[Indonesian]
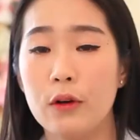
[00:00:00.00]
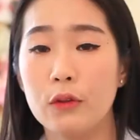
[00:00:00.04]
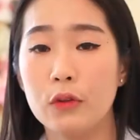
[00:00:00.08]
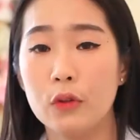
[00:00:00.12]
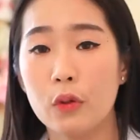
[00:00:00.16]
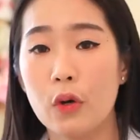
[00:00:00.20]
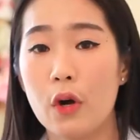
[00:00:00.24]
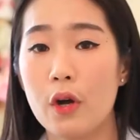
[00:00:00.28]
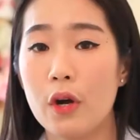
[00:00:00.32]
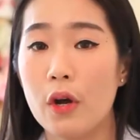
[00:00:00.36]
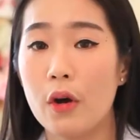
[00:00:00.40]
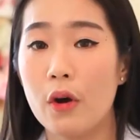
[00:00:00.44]

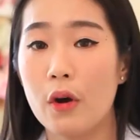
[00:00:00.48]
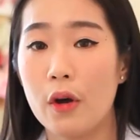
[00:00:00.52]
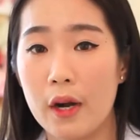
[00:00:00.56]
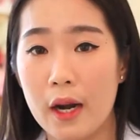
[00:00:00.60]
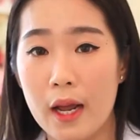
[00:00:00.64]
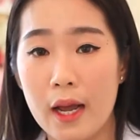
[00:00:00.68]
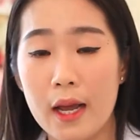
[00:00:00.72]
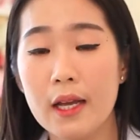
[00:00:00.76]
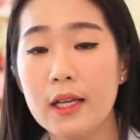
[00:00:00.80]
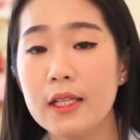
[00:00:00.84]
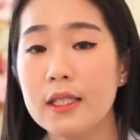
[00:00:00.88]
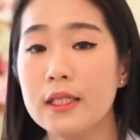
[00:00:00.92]
untuk
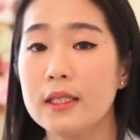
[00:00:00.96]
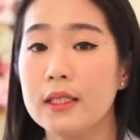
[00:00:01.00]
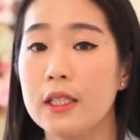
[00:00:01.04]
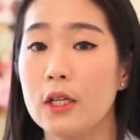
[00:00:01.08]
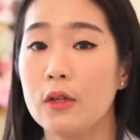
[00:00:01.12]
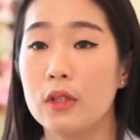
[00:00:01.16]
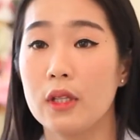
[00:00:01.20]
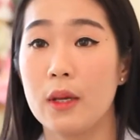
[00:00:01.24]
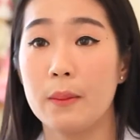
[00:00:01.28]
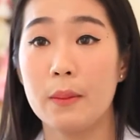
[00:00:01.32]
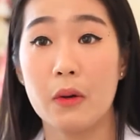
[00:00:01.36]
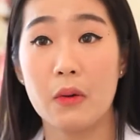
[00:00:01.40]
orang-orang,
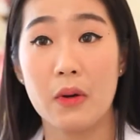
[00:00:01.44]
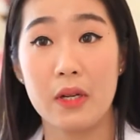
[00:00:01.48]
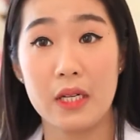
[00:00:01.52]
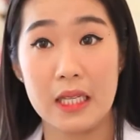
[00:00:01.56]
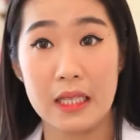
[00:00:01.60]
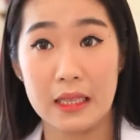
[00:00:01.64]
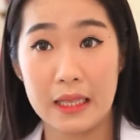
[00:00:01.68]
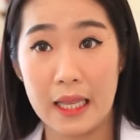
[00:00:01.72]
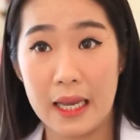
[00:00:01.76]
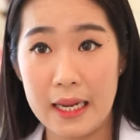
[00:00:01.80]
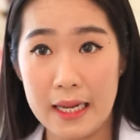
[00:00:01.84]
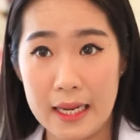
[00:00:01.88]
terutama
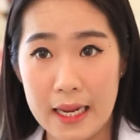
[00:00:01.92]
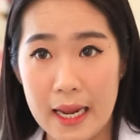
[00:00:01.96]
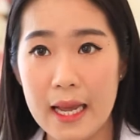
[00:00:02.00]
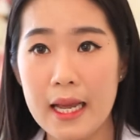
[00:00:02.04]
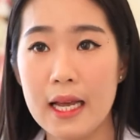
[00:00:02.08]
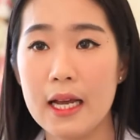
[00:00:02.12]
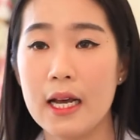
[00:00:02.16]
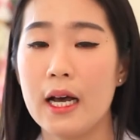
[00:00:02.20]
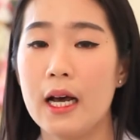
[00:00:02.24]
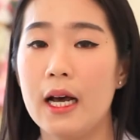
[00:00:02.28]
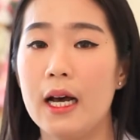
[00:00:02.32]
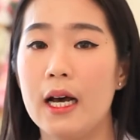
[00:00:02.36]
wanita ya,
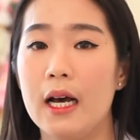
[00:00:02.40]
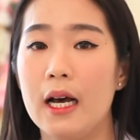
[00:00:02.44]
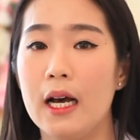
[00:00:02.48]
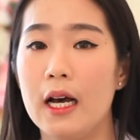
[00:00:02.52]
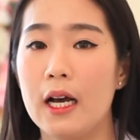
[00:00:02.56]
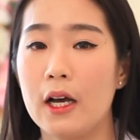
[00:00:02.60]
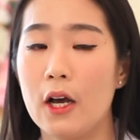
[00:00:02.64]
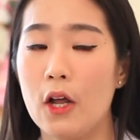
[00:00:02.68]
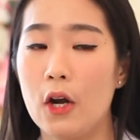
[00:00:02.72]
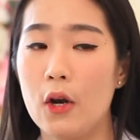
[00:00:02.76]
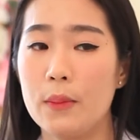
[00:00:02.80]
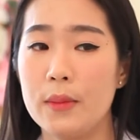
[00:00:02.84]

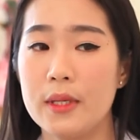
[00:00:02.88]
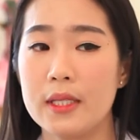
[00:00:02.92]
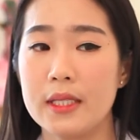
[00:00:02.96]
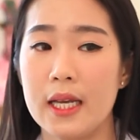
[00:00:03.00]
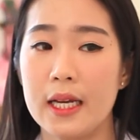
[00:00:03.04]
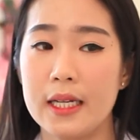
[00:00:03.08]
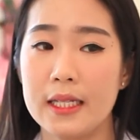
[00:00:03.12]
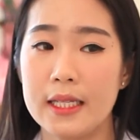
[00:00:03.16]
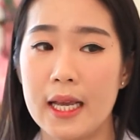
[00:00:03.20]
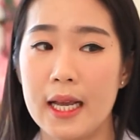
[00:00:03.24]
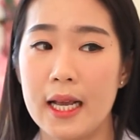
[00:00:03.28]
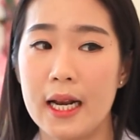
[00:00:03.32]
eh, kalau
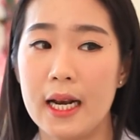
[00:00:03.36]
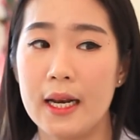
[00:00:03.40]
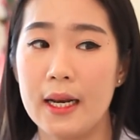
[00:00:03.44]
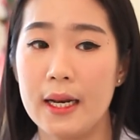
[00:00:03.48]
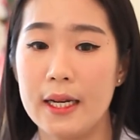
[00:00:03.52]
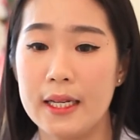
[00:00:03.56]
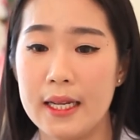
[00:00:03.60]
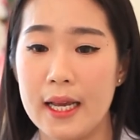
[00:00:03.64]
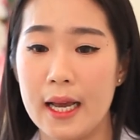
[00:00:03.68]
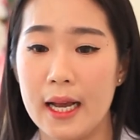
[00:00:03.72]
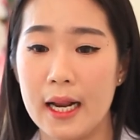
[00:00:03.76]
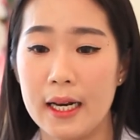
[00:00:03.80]
misalnya
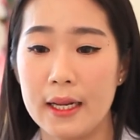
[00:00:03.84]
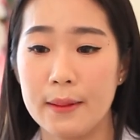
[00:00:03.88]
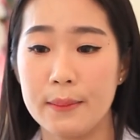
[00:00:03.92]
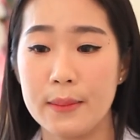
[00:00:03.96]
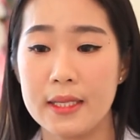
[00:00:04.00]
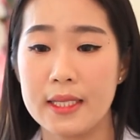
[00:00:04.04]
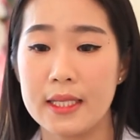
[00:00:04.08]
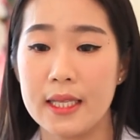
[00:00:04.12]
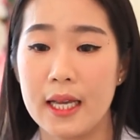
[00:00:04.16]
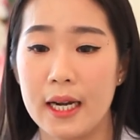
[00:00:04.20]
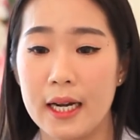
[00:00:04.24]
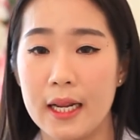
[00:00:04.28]
yang
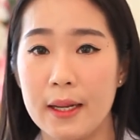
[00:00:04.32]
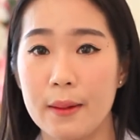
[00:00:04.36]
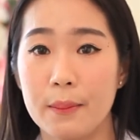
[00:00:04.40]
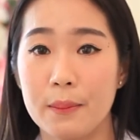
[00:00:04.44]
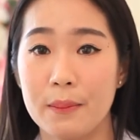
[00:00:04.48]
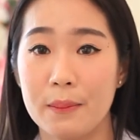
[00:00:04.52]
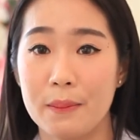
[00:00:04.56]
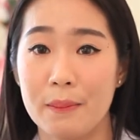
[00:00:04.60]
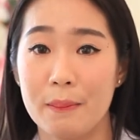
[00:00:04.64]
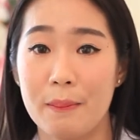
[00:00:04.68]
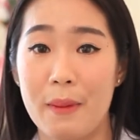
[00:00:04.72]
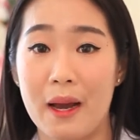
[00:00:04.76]
lebih
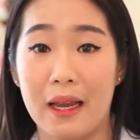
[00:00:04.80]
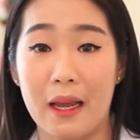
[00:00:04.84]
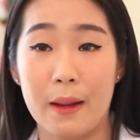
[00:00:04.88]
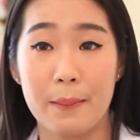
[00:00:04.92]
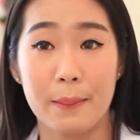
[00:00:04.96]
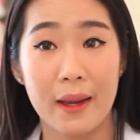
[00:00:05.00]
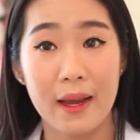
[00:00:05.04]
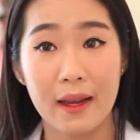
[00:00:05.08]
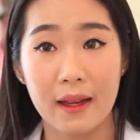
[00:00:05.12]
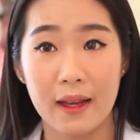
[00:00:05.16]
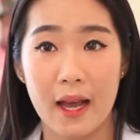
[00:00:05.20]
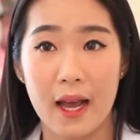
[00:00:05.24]
sering pakai
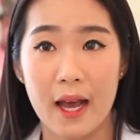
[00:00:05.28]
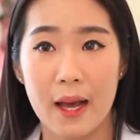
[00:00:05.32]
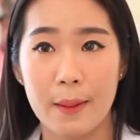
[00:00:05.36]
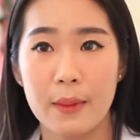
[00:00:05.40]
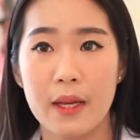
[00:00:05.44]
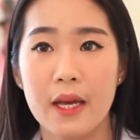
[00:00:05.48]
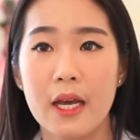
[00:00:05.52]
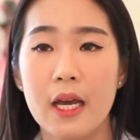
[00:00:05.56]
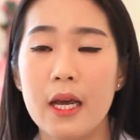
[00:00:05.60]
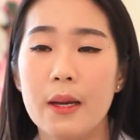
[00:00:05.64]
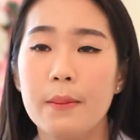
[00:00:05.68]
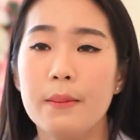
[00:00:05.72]
make up,
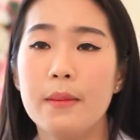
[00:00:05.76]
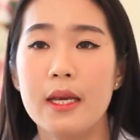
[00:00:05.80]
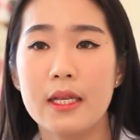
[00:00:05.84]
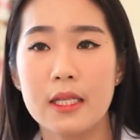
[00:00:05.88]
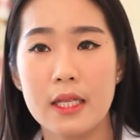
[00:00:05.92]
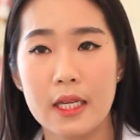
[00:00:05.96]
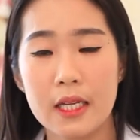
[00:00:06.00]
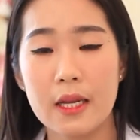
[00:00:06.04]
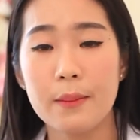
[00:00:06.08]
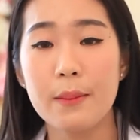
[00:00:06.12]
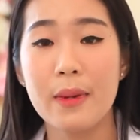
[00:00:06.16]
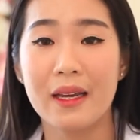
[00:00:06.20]

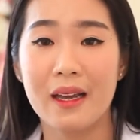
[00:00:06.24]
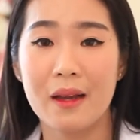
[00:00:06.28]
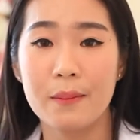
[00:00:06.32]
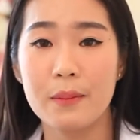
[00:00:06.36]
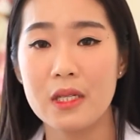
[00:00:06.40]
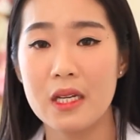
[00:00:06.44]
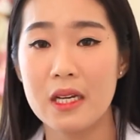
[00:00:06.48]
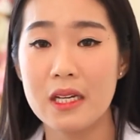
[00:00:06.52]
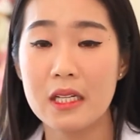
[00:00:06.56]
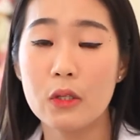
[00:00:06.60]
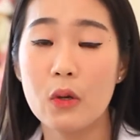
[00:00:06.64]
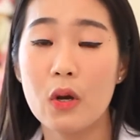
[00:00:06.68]
biasanya make
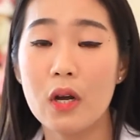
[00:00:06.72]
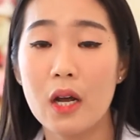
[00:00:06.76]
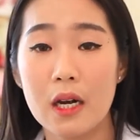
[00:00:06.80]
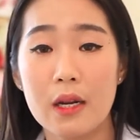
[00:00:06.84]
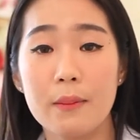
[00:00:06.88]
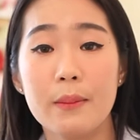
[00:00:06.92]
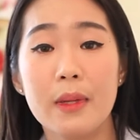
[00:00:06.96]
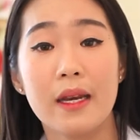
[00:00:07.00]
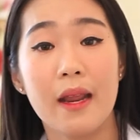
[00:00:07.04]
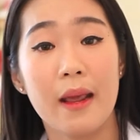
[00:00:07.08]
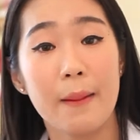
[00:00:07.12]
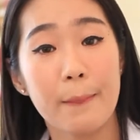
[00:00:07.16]
upnya itu akan
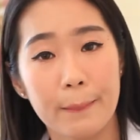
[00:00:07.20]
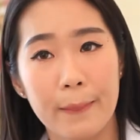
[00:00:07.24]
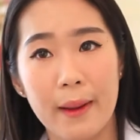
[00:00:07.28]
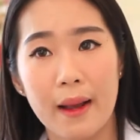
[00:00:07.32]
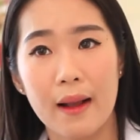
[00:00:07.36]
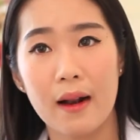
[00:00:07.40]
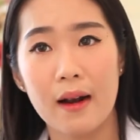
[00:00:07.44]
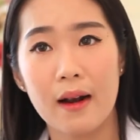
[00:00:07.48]
lebih nempel